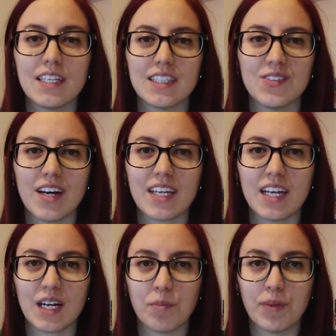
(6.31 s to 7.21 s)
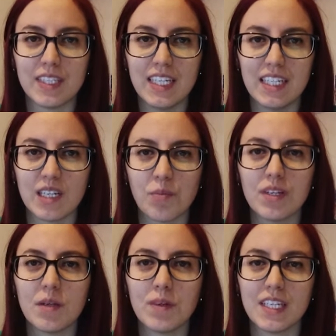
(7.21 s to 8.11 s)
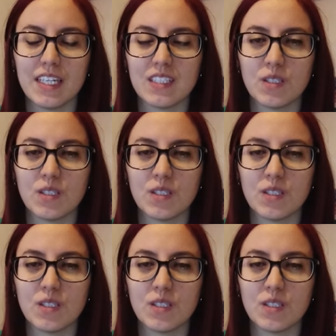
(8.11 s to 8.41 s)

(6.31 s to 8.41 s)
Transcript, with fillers: e attivare la campanellina per rimanere